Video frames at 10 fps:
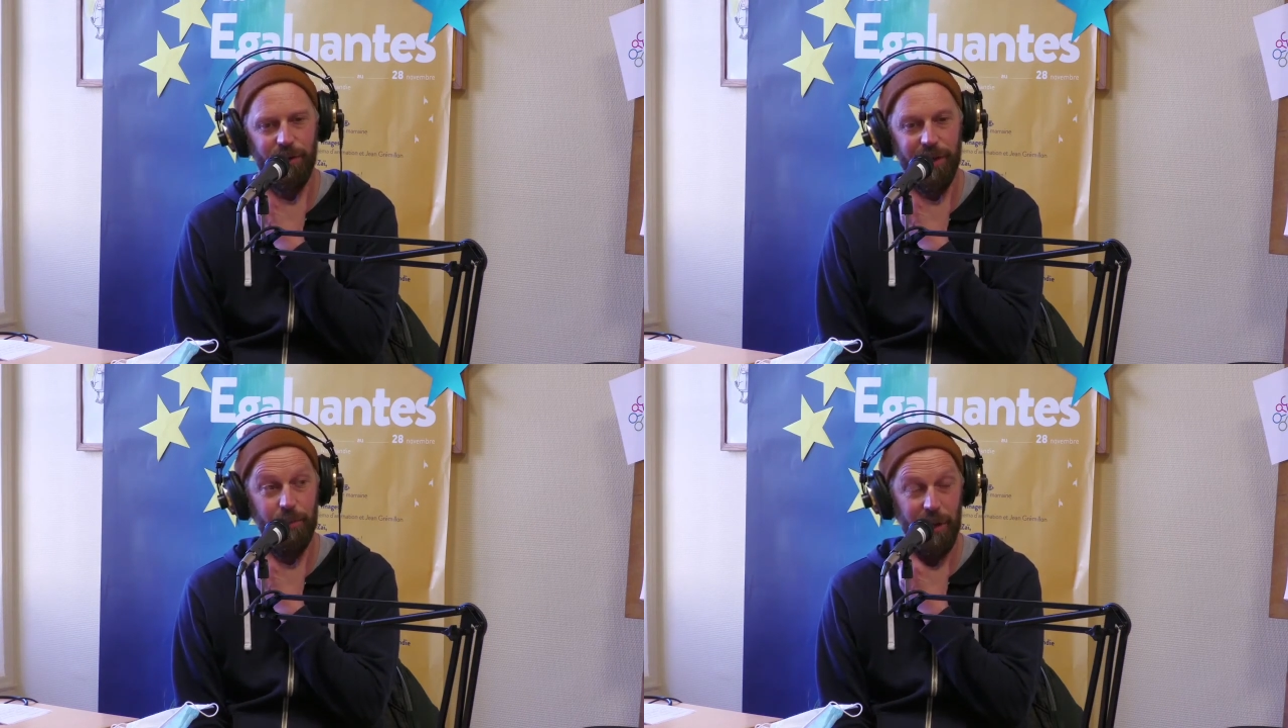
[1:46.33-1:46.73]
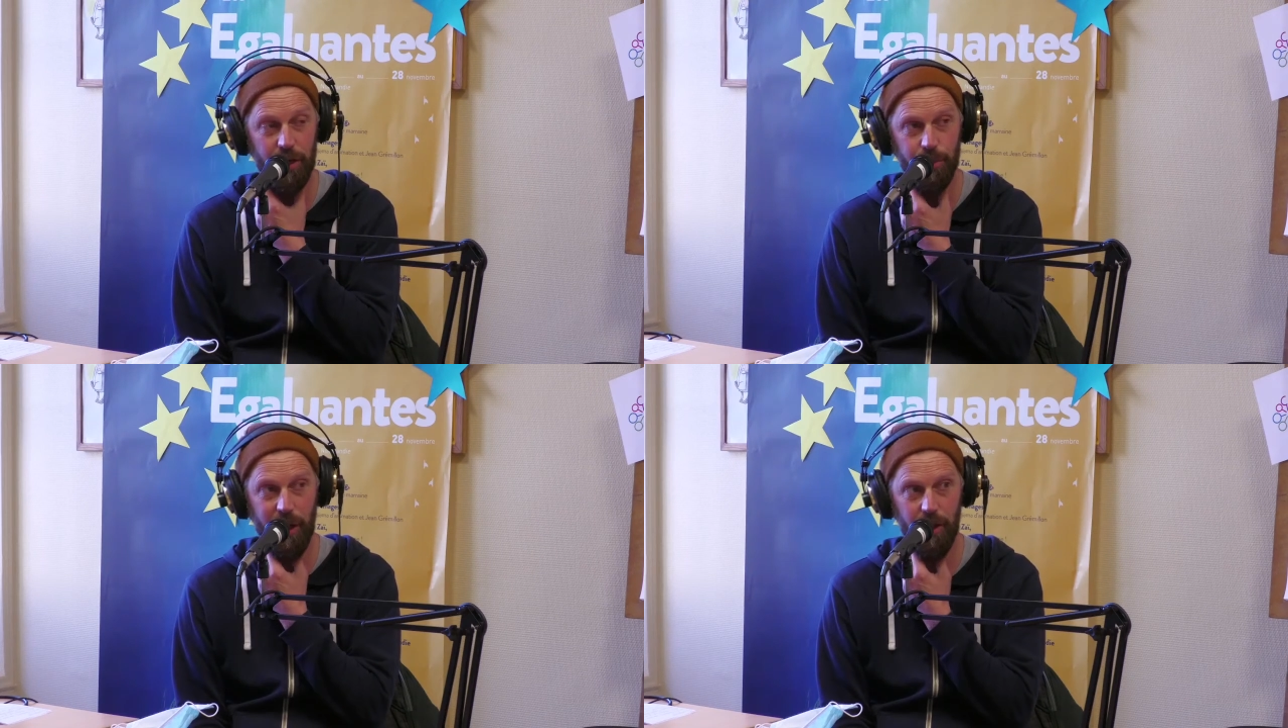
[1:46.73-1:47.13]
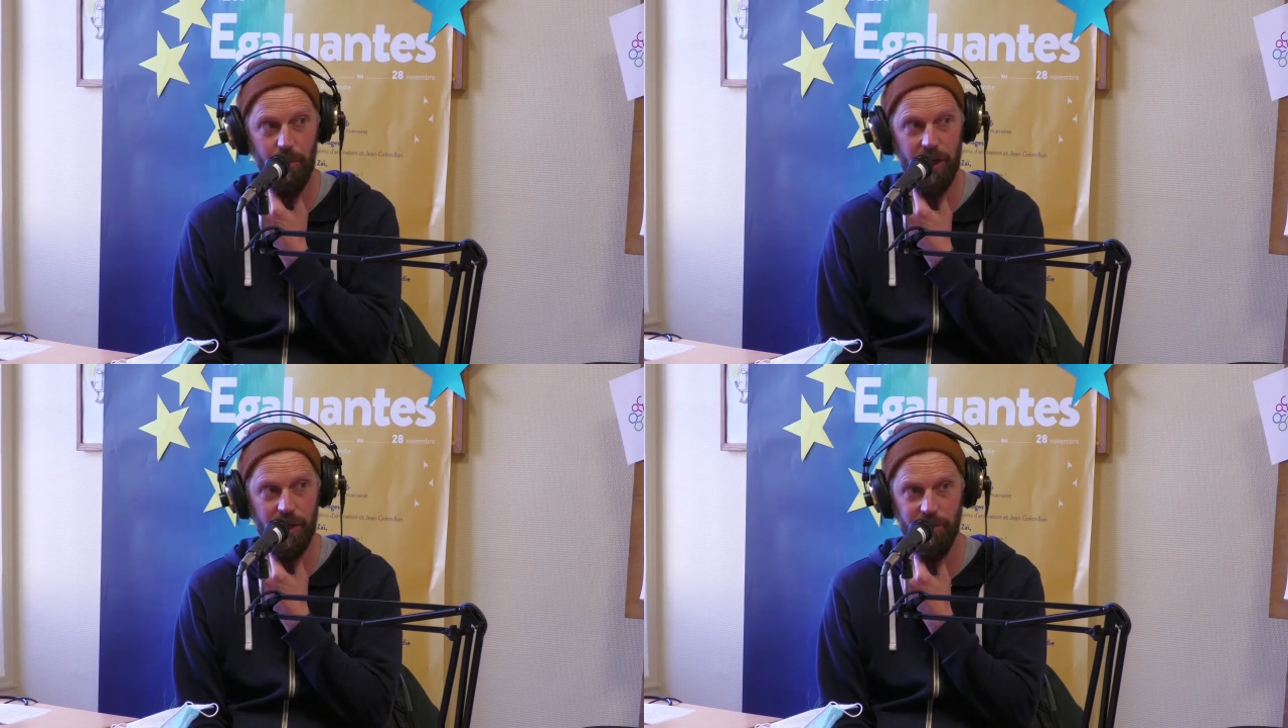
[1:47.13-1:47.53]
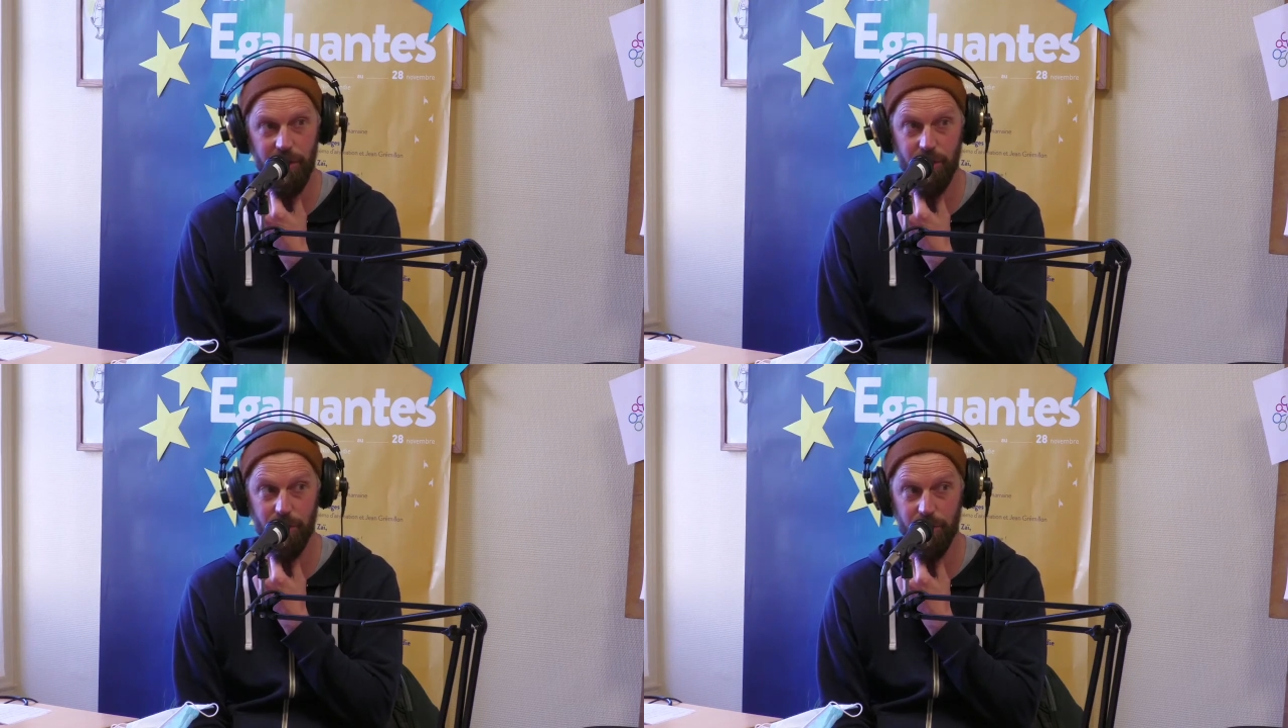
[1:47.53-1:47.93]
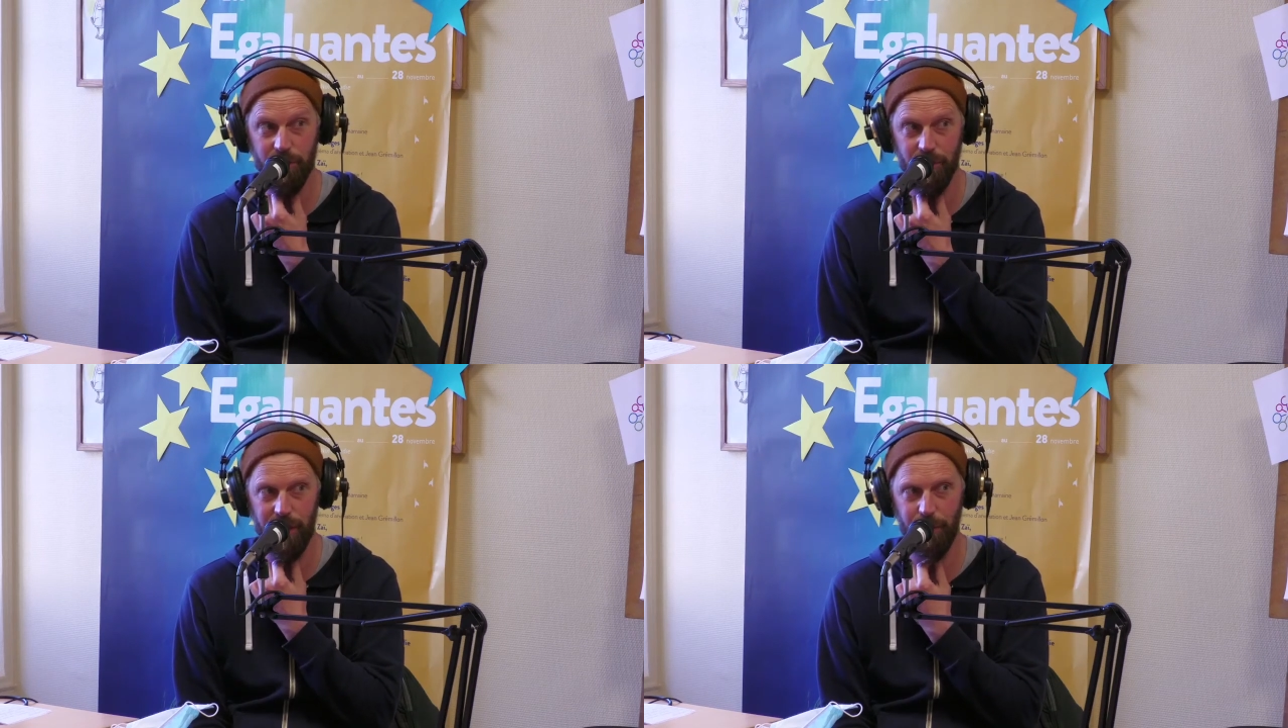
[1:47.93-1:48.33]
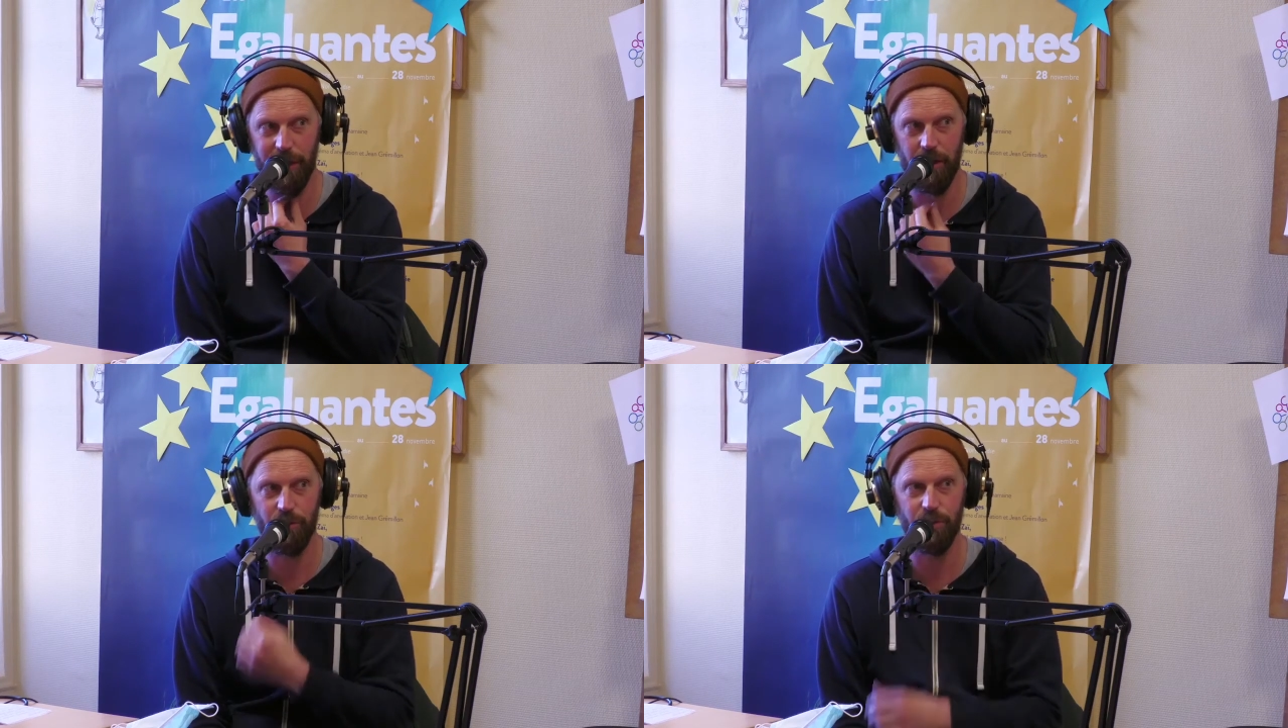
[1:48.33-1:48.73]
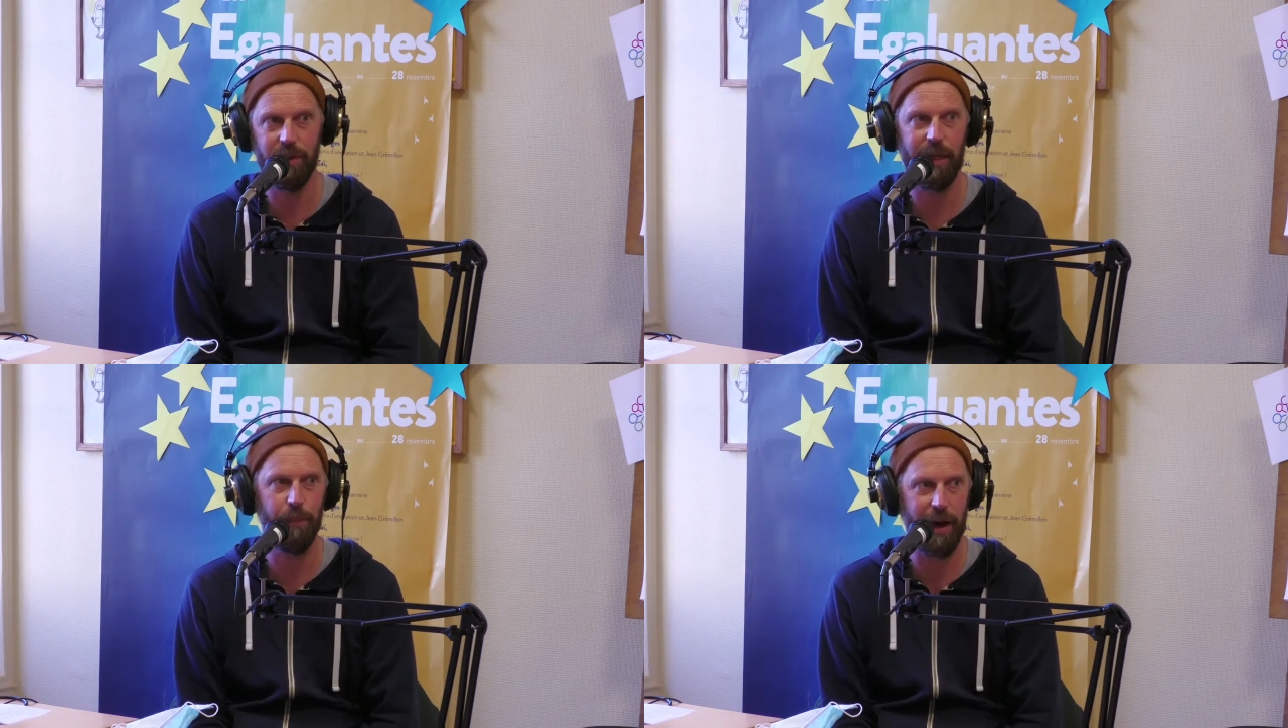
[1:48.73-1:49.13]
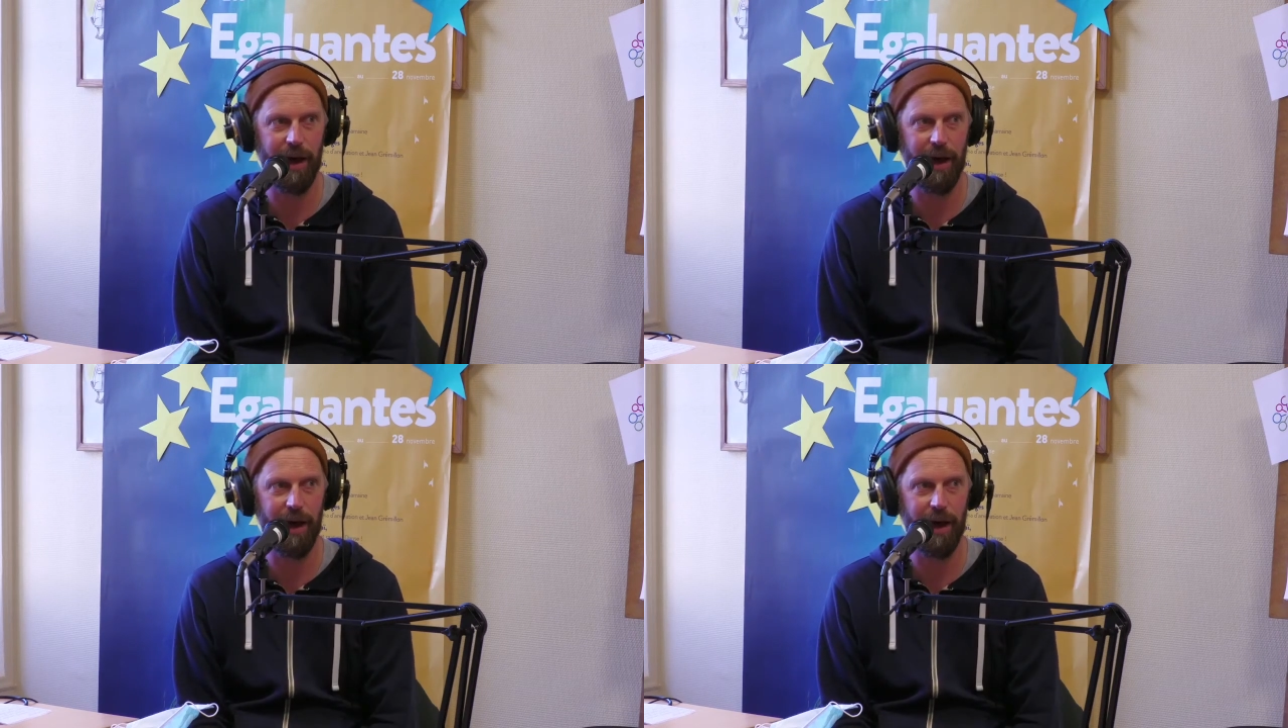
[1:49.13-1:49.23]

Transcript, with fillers: image par image avec ce qu'on appelle du tape